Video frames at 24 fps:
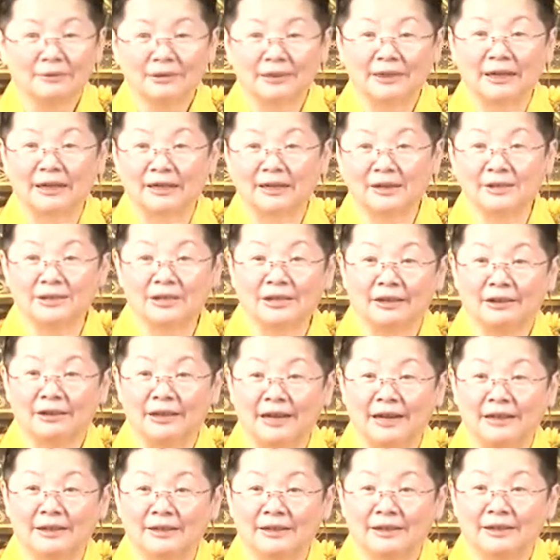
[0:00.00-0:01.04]
两个小
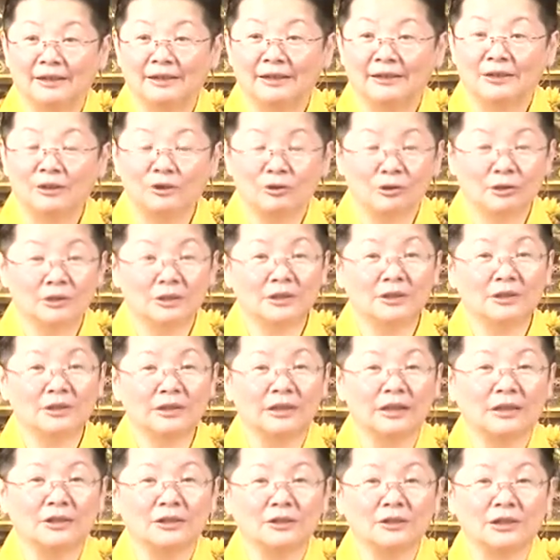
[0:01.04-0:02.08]
孩，你觉得这
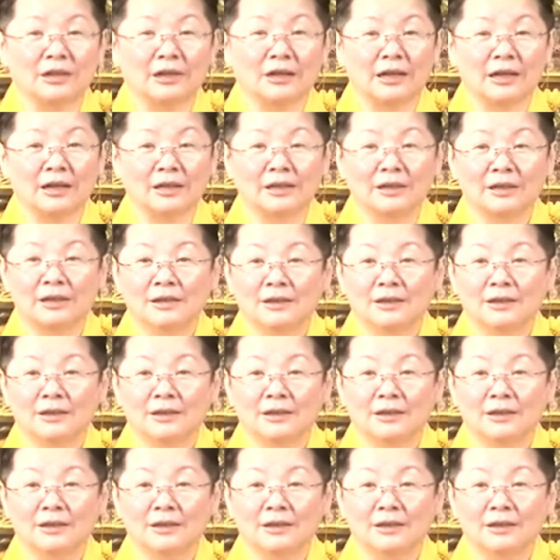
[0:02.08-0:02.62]
两个小孩，